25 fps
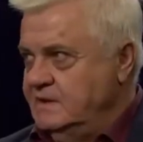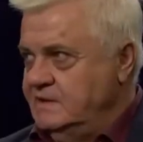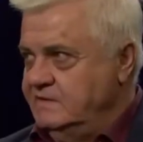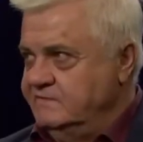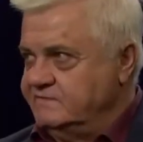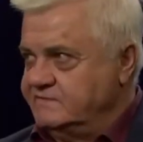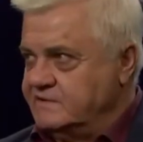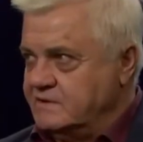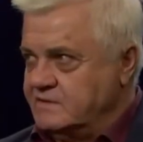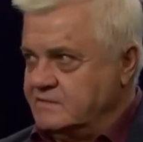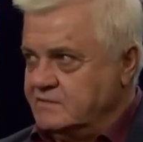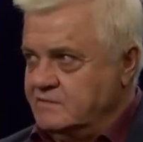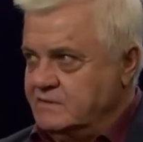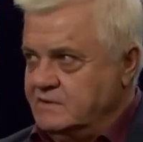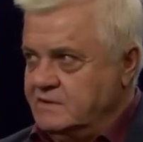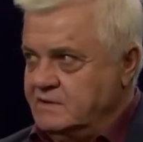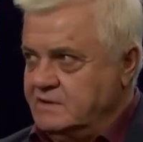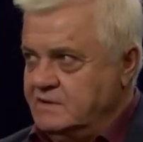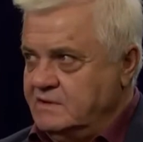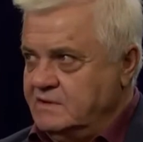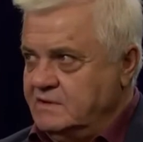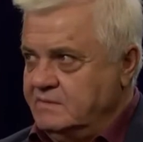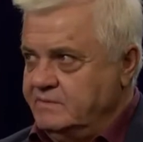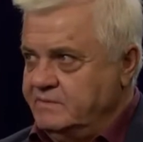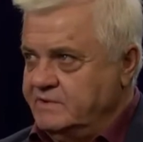И
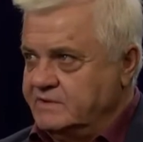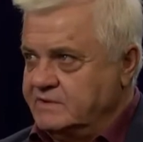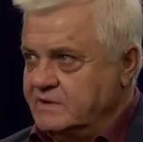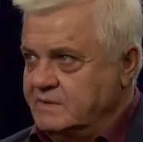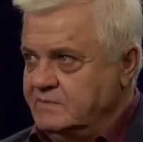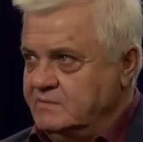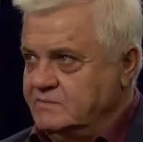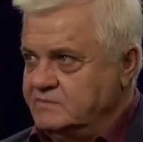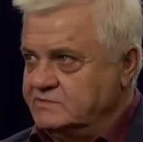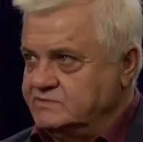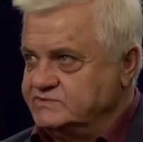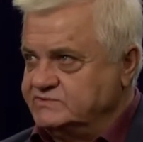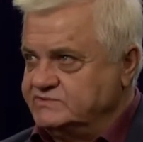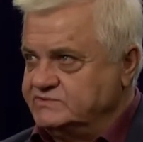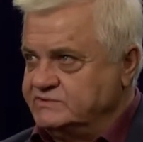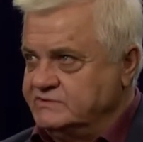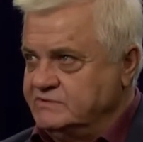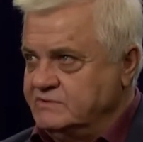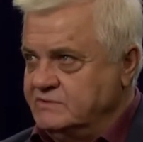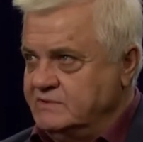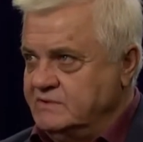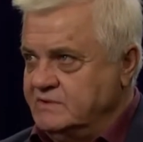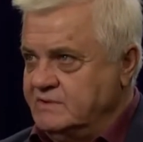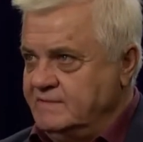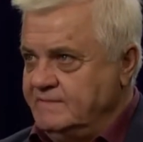второе, потому
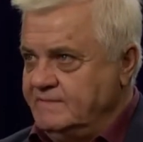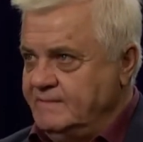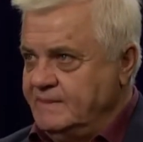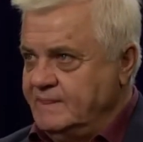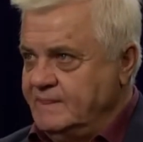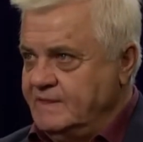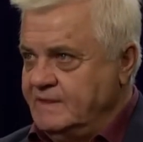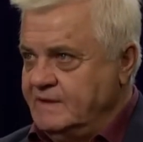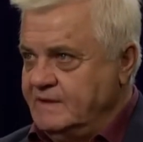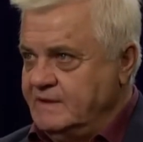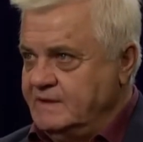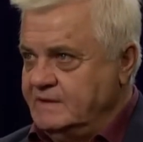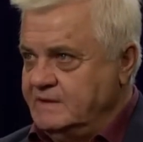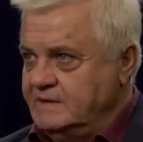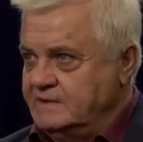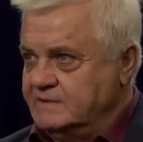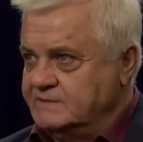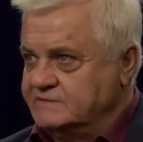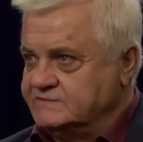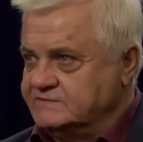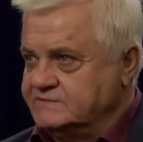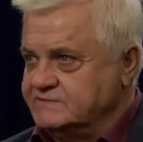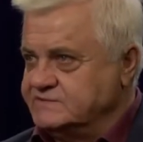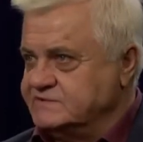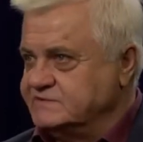что
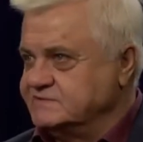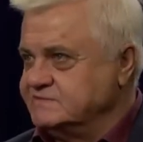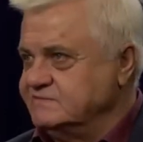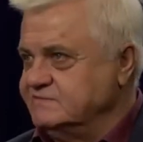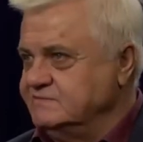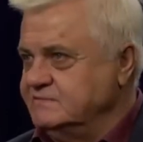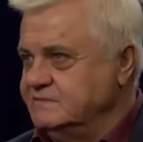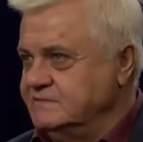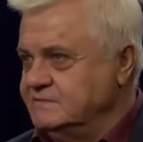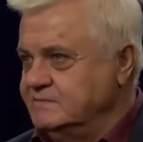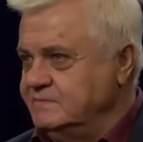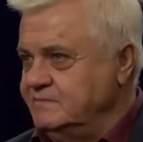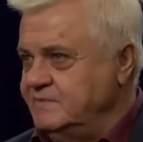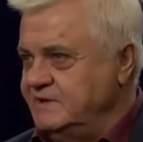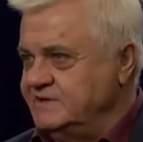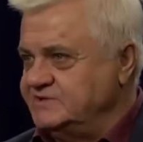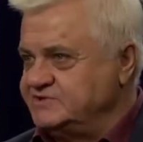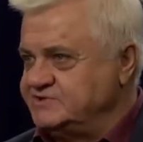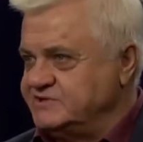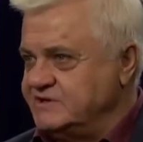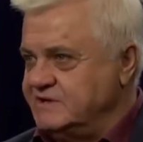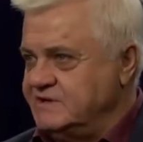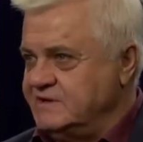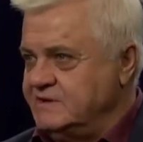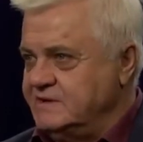э, существует
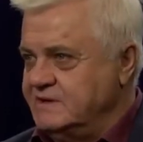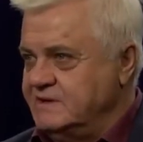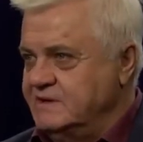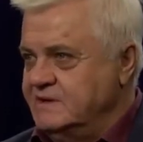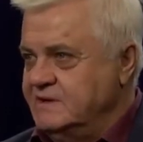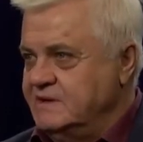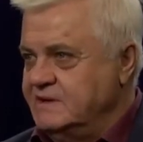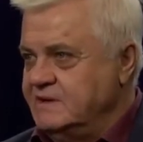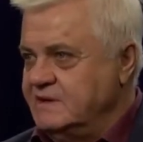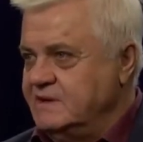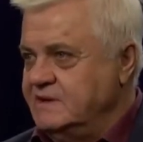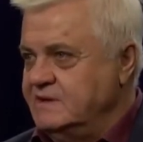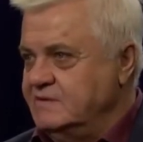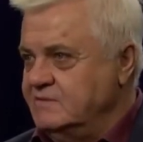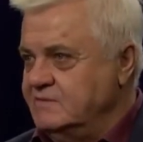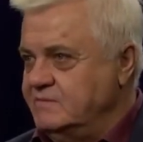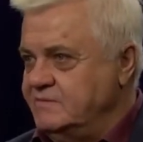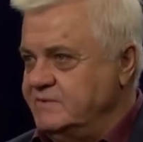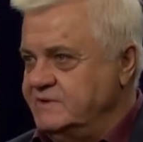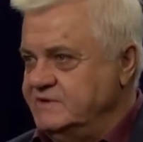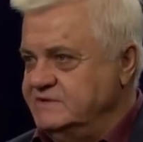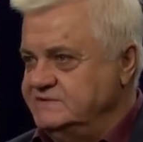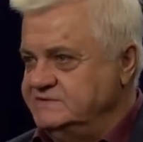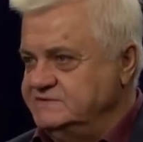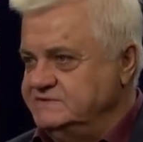большая
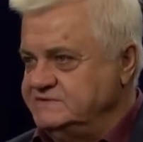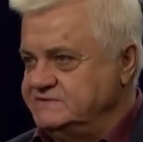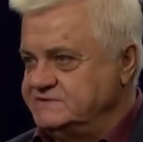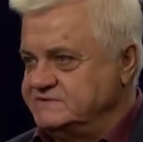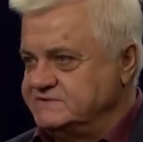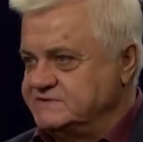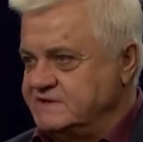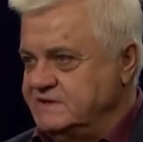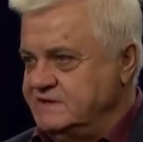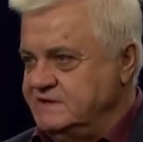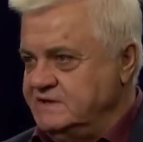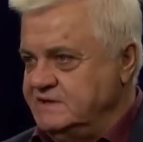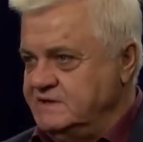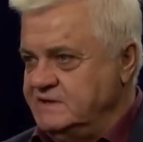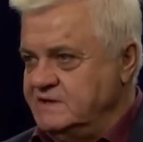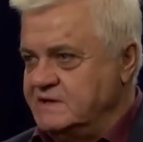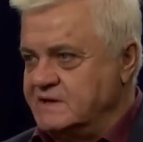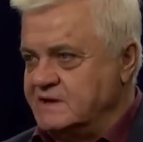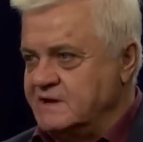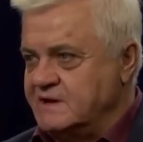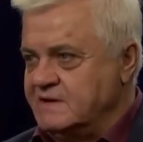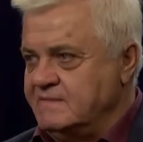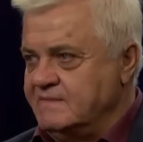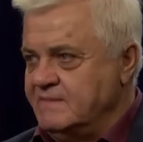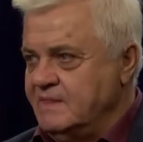геополитическая
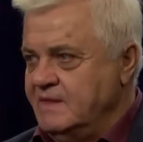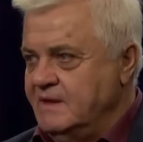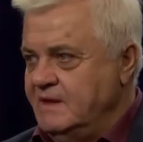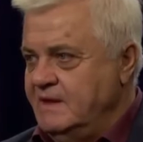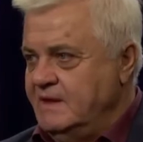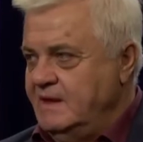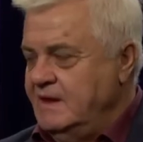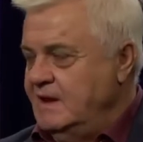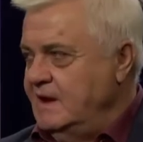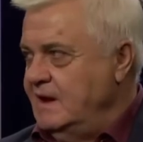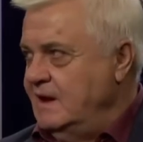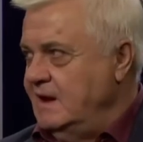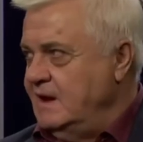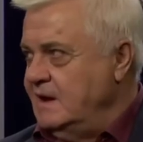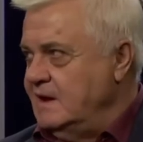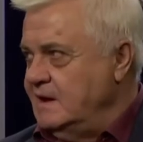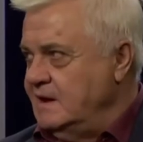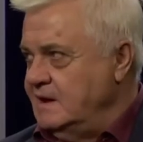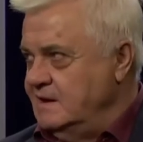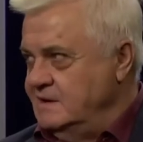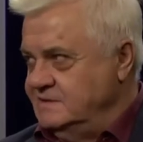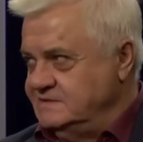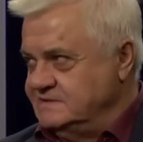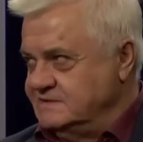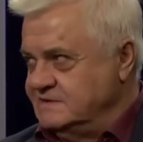игра,
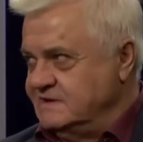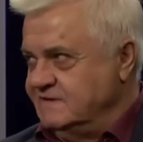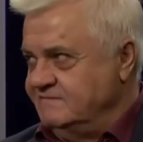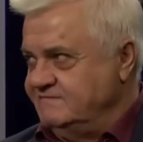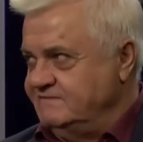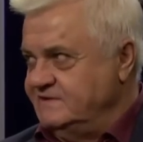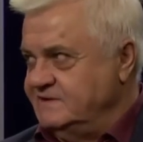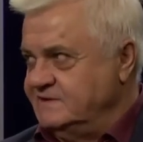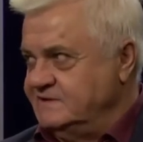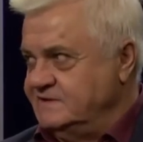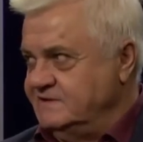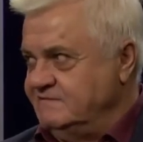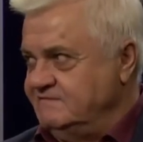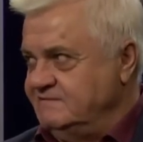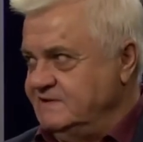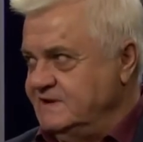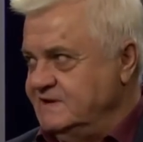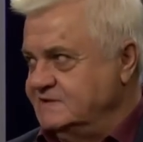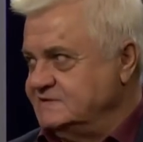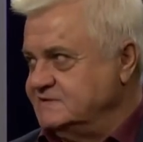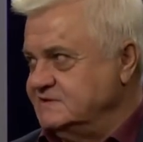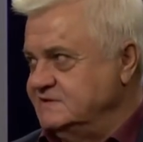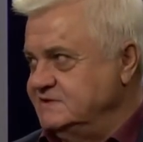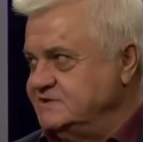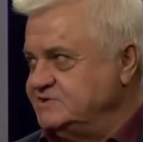а эти конфликты
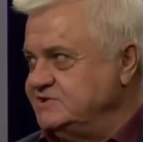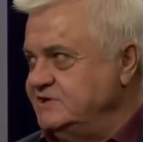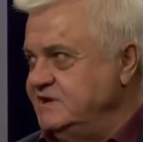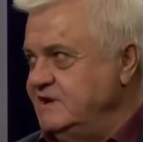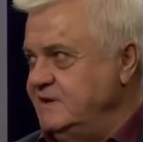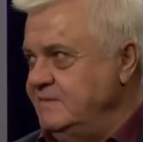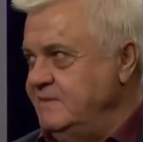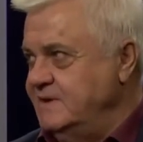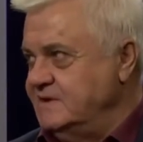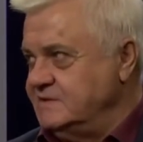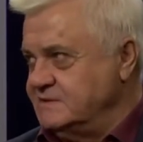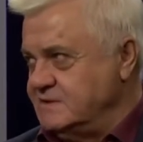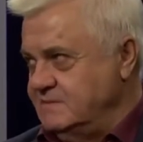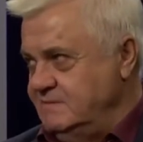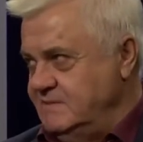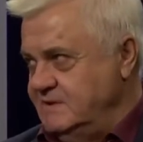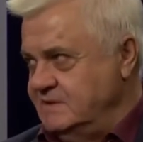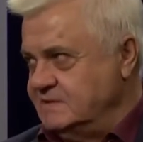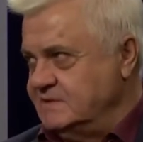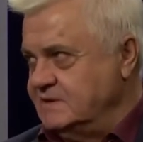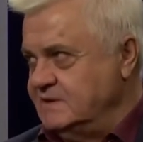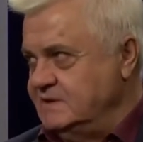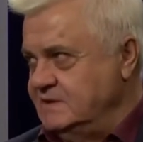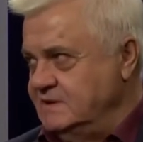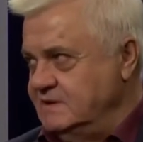являются лишь элементами
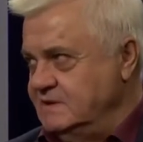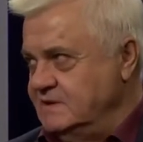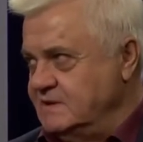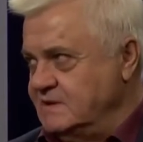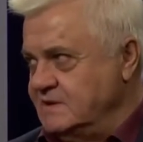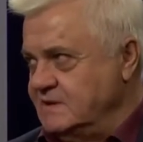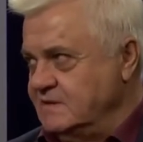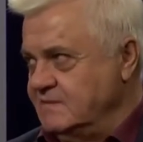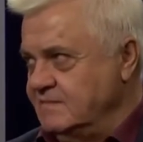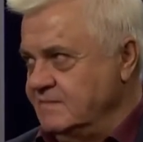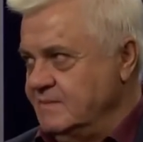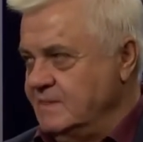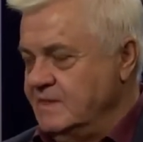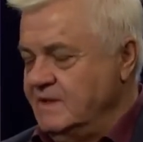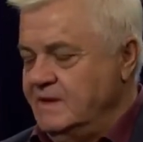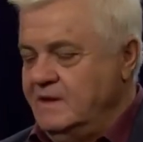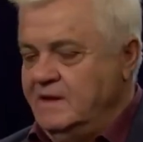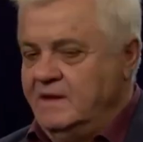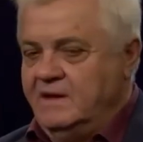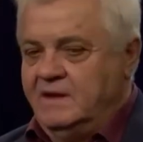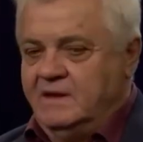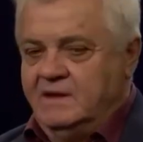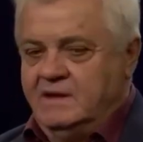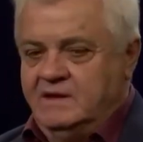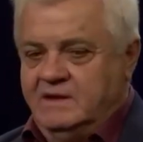этой игры
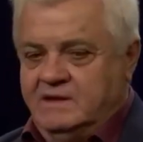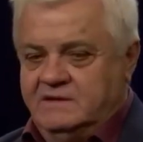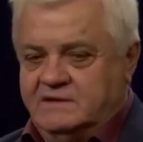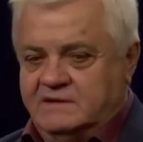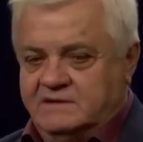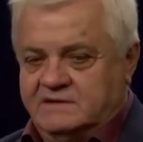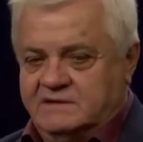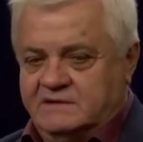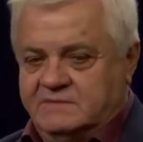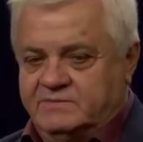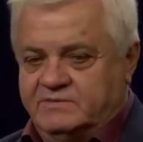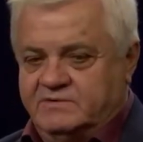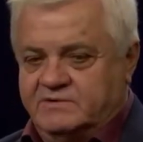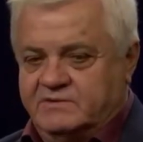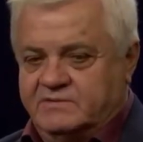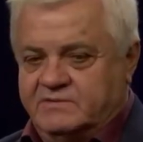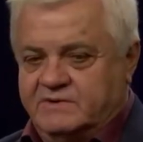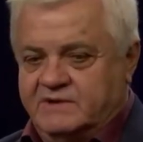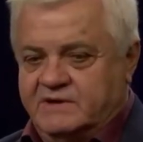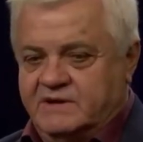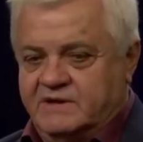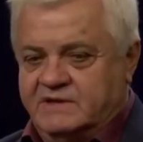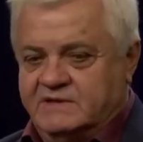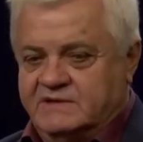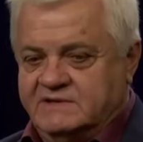и до тех пор,
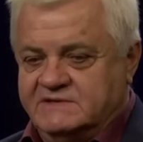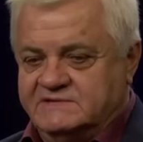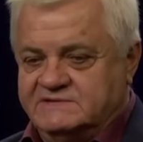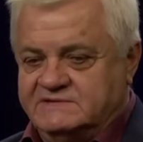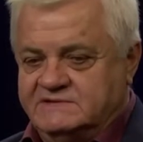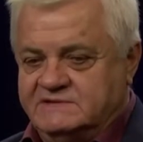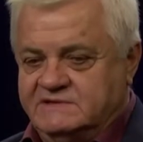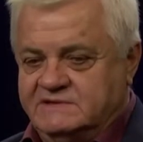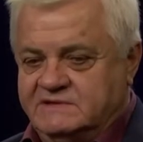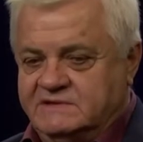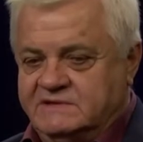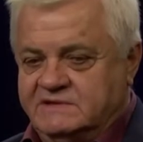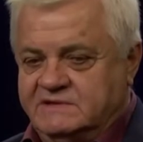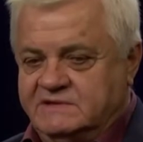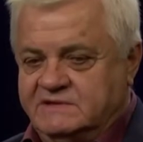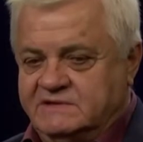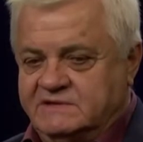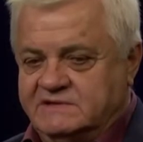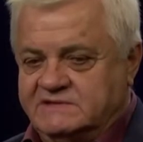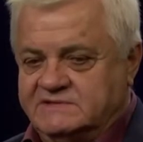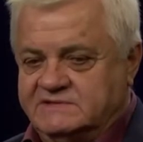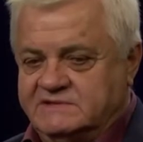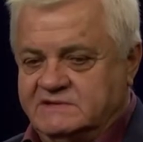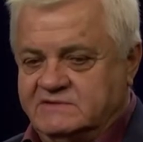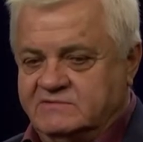пока не, дости не
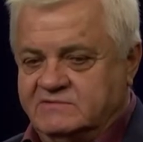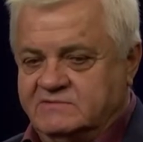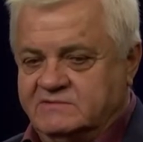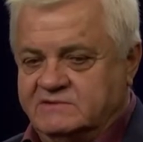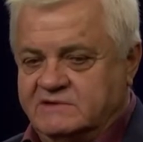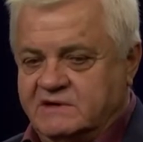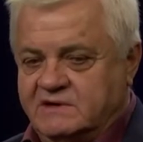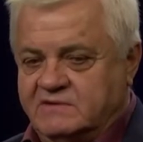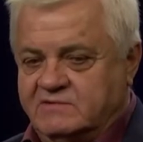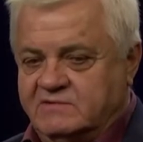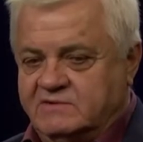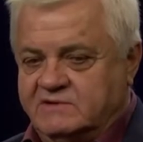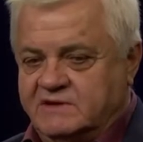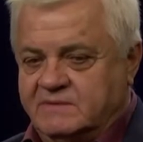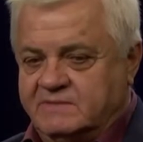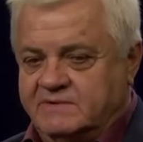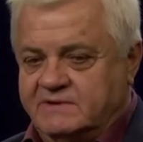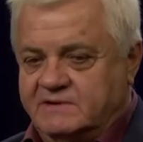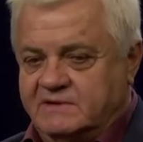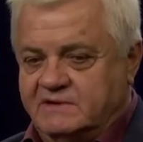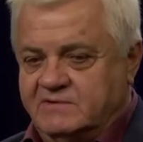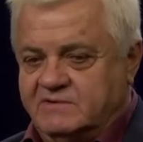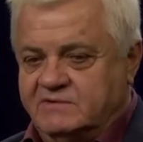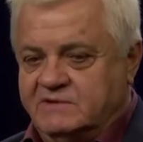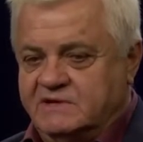достигнут какой-то
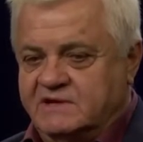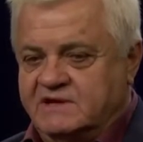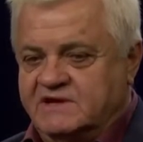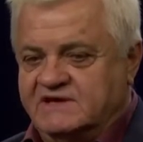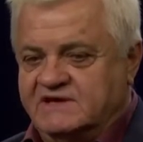определенный